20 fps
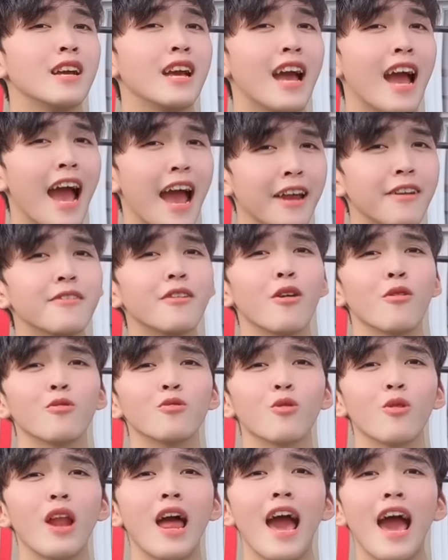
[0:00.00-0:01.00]
hai đứa con của
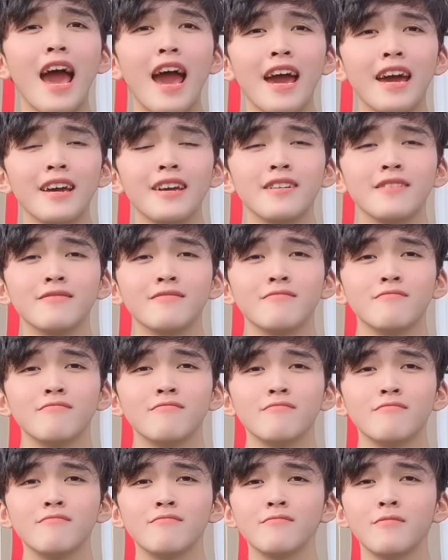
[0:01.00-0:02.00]
tôi là ai
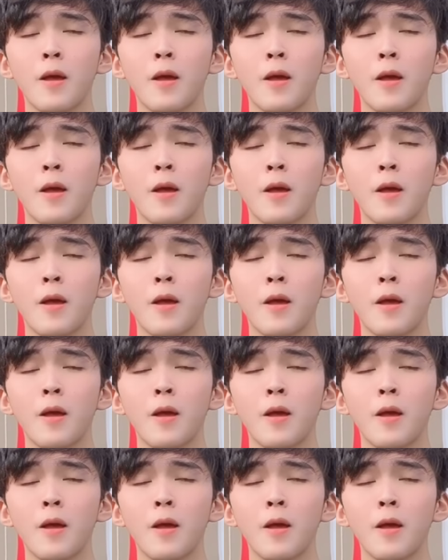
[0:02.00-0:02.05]
ừ.